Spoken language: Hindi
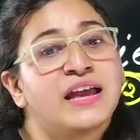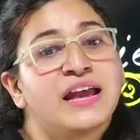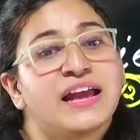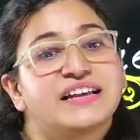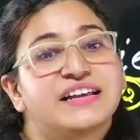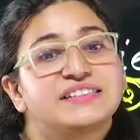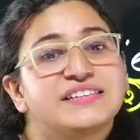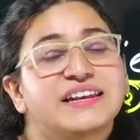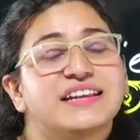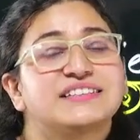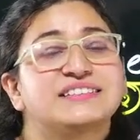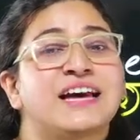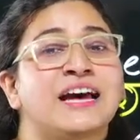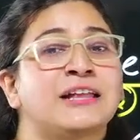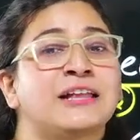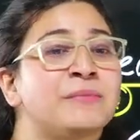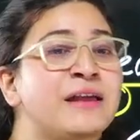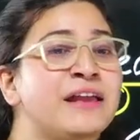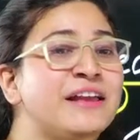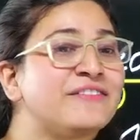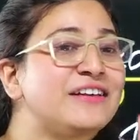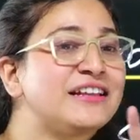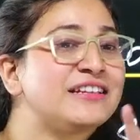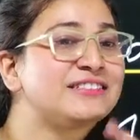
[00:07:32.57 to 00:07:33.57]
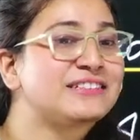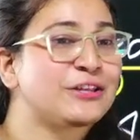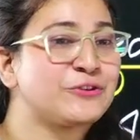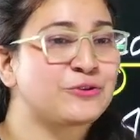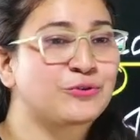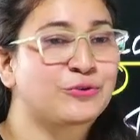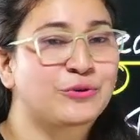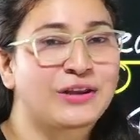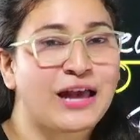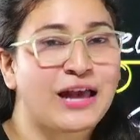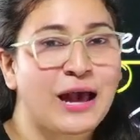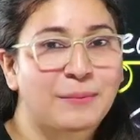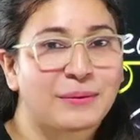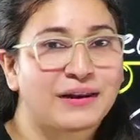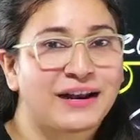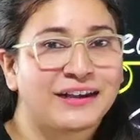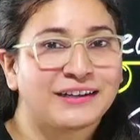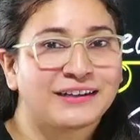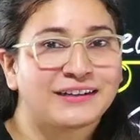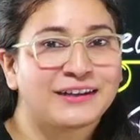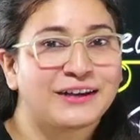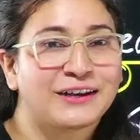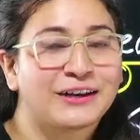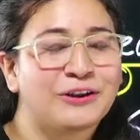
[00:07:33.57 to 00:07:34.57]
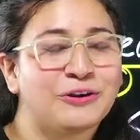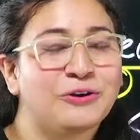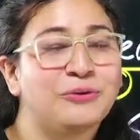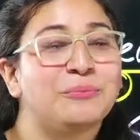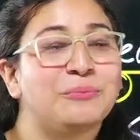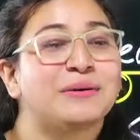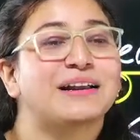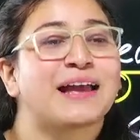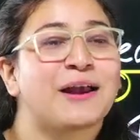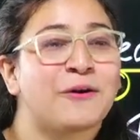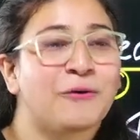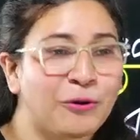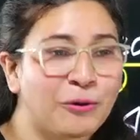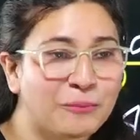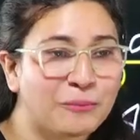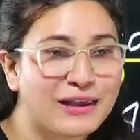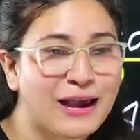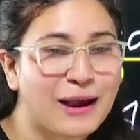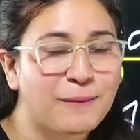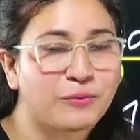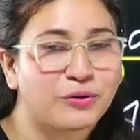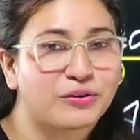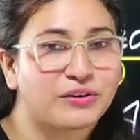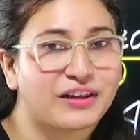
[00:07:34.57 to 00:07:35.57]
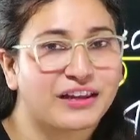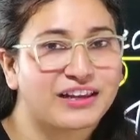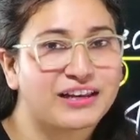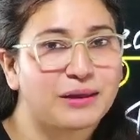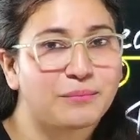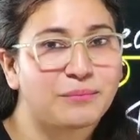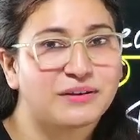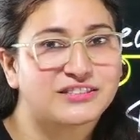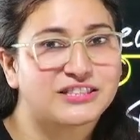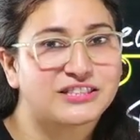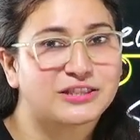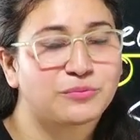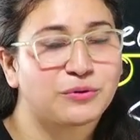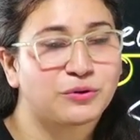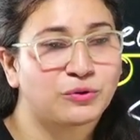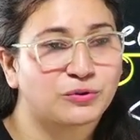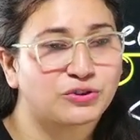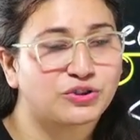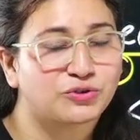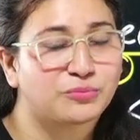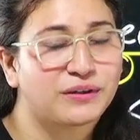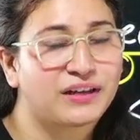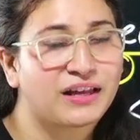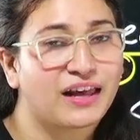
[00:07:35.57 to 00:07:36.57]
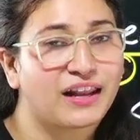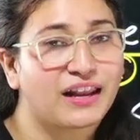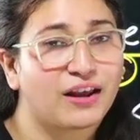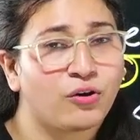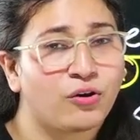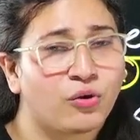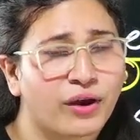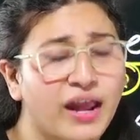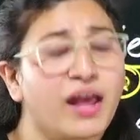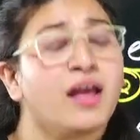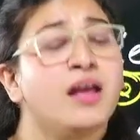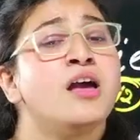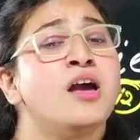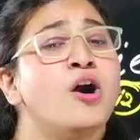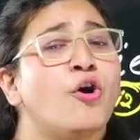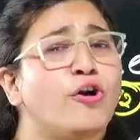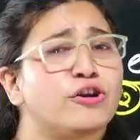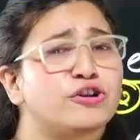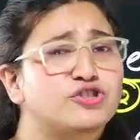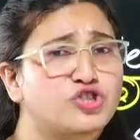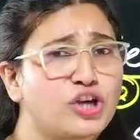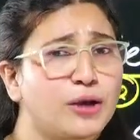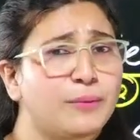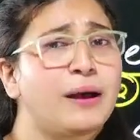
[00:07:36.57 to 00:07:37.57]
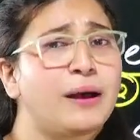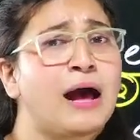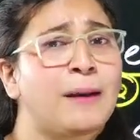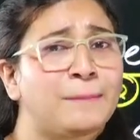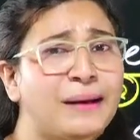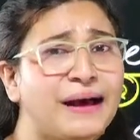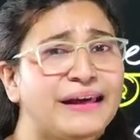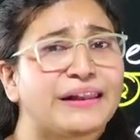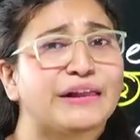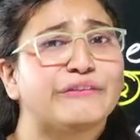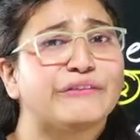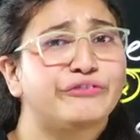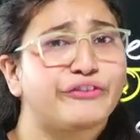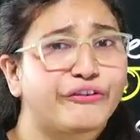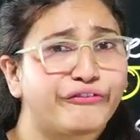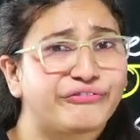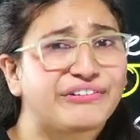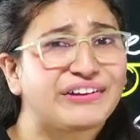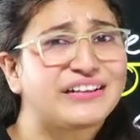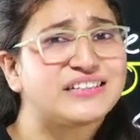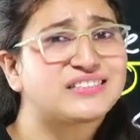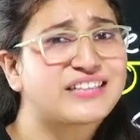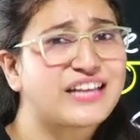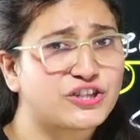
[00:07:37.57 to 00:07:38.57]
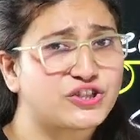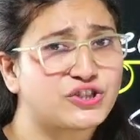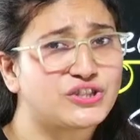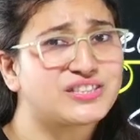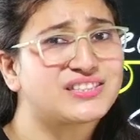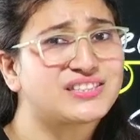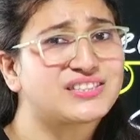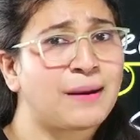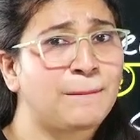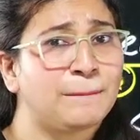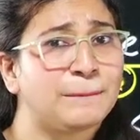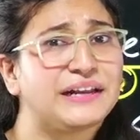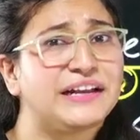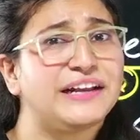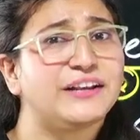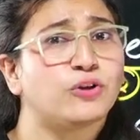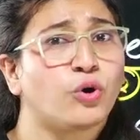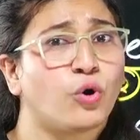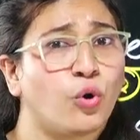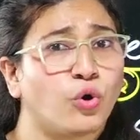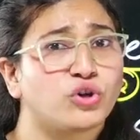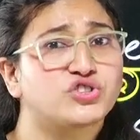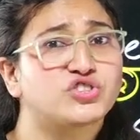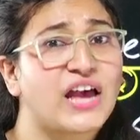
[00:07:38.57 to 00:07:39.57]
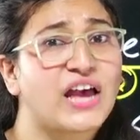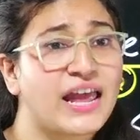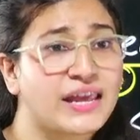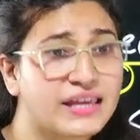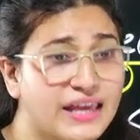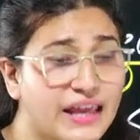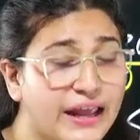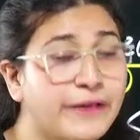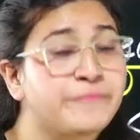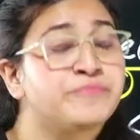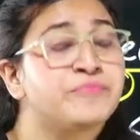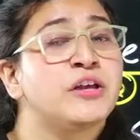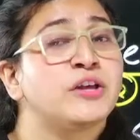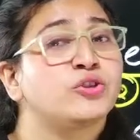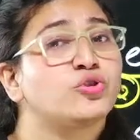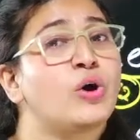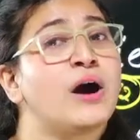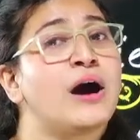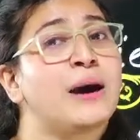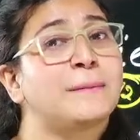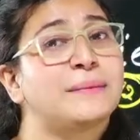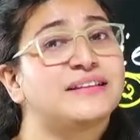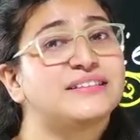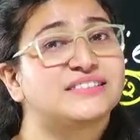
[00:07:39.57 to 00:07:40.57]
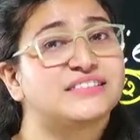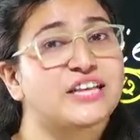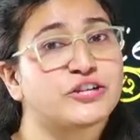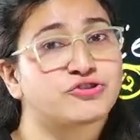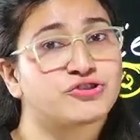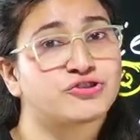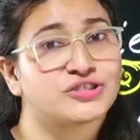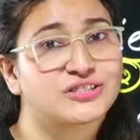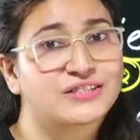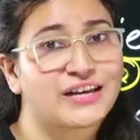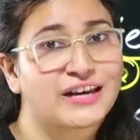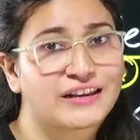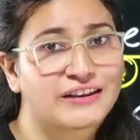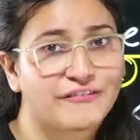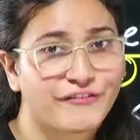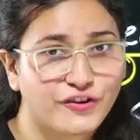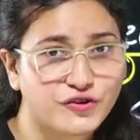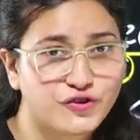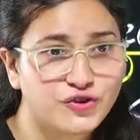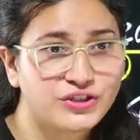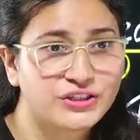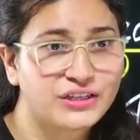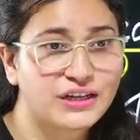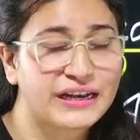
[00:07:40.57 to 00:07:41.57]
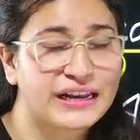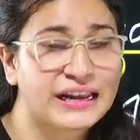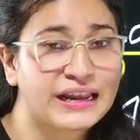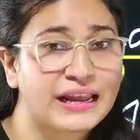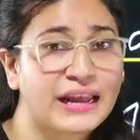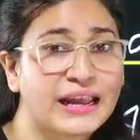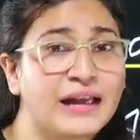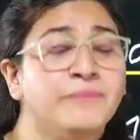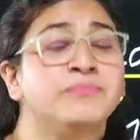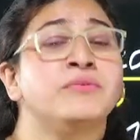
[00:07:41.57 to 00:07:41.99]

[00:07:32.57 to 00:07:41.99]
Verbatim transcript: इसी के साथ मैं ये वाले सेशन को यहाँ पर एंड कर रही हूँ बट आई होप कि आप लोग रेगुलर बेसिस पे नोट्स बना रहे होगे और जब हमारे फिफ्टी सेशन कंप्लीट हो जाएंगे तो हम इन सेशन का रिविजन करेंगे